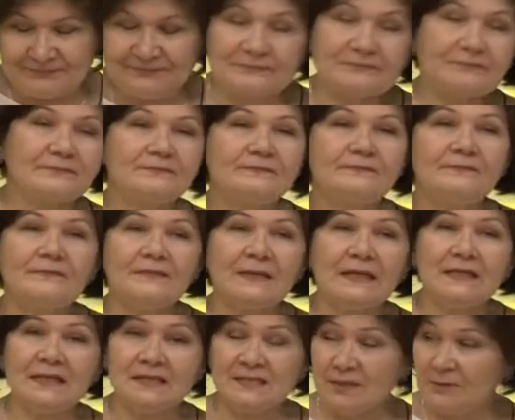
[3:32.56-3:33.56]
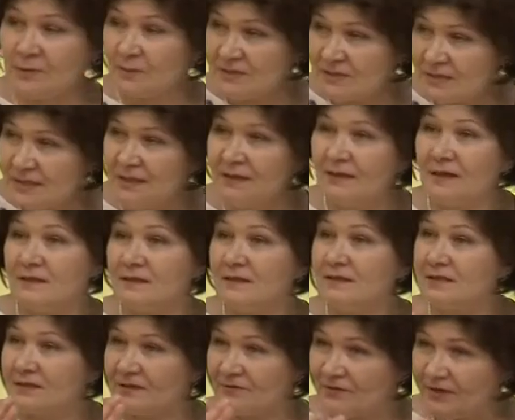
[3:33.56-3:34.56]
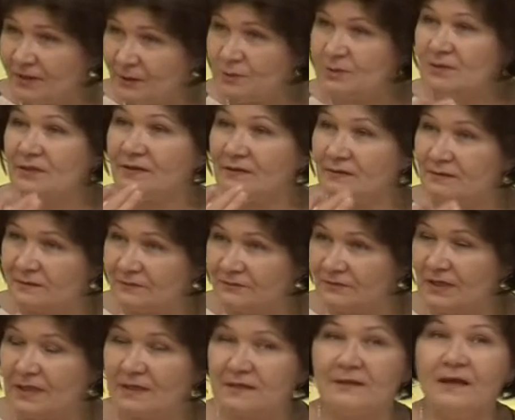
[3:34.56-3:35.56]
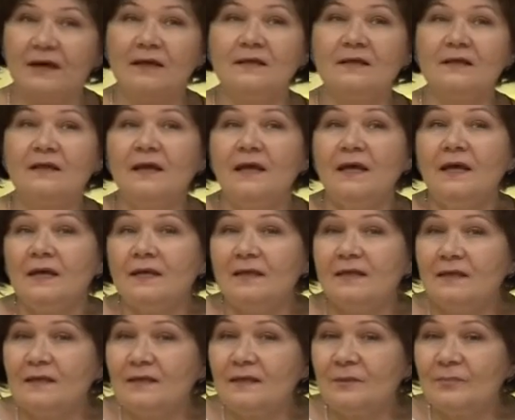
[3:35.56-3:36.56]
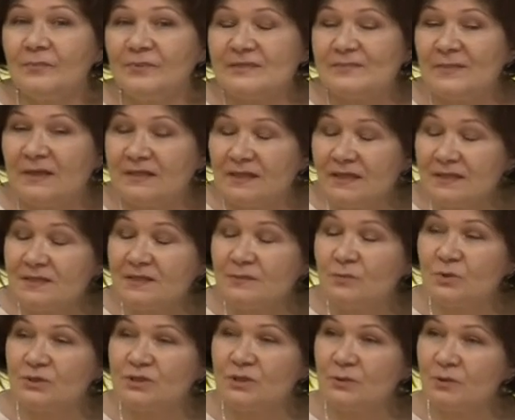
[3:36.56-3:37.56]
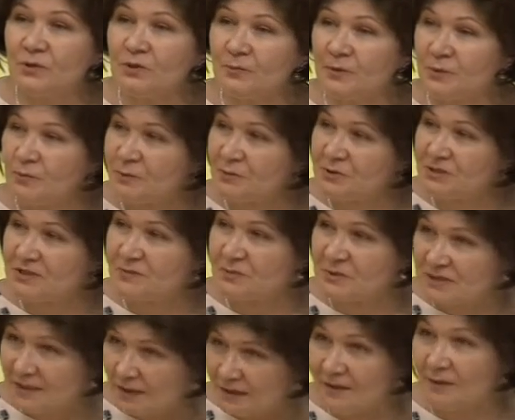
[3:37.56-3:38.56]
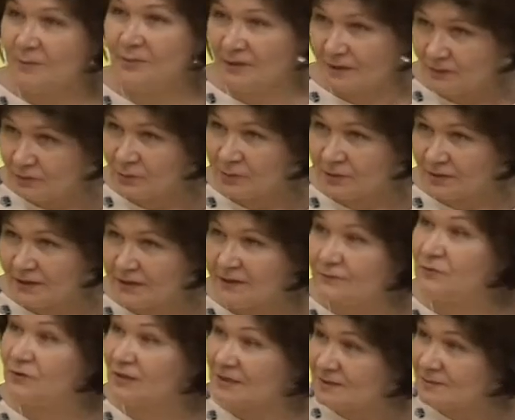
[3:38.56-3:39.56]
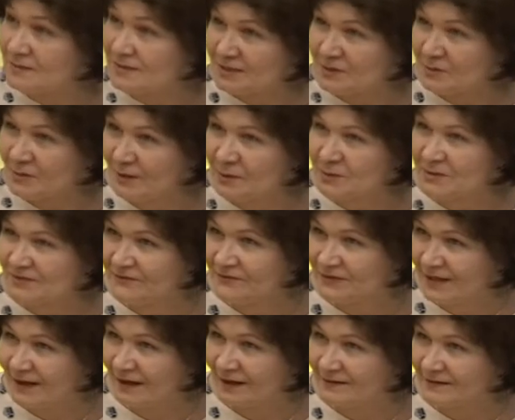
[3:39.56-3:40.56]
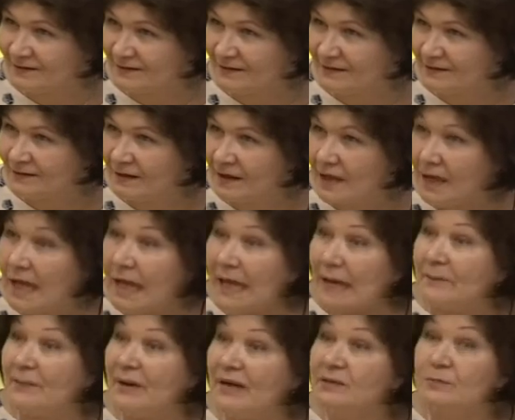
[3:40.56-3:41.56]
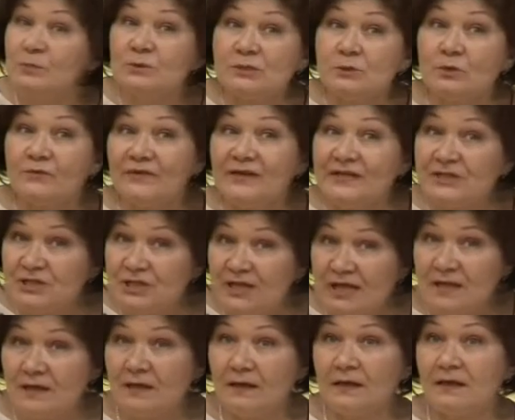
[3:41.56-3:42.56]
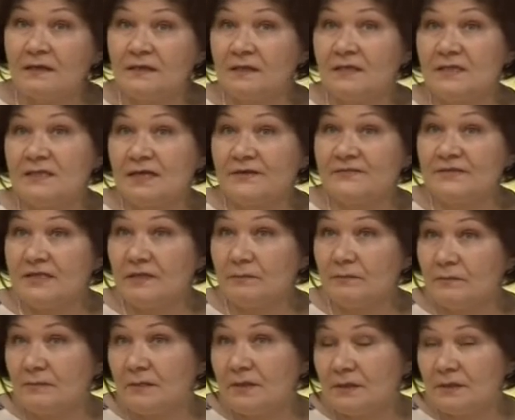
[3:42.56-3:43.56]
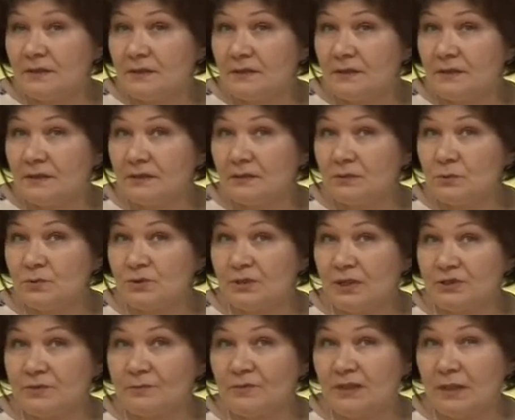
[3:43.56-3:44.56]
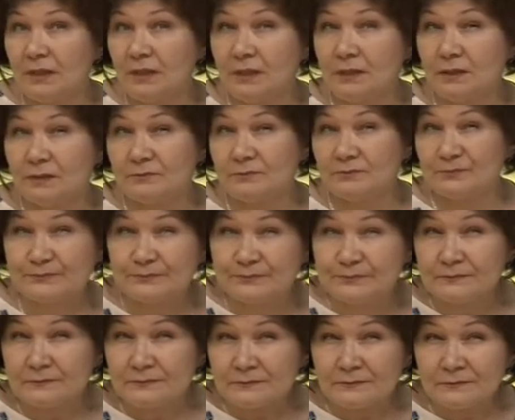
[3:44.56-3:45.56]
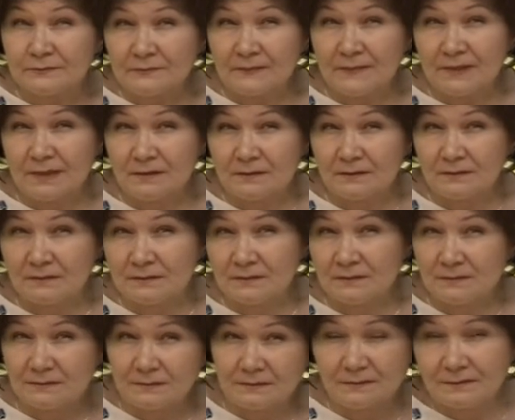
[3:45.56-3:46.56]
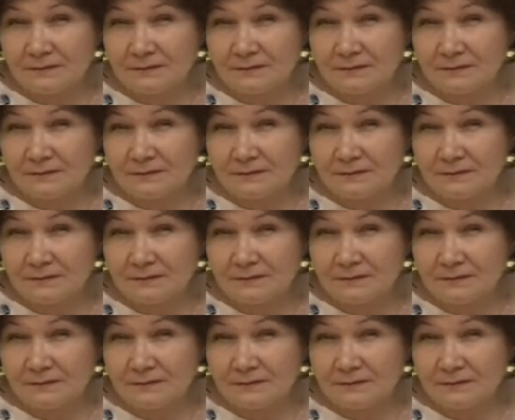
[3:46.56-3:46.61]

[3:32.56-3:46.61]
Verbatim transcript: Угу. На самом деле они скрываются э, в гортани, и посмотреть их можно только при помощи специальной аппаратуры. И вот этим занимаются фониаторы. Угу. Поэтому угу. слово «лечение» – это не совсем, э, ну, скажем так, эм, э,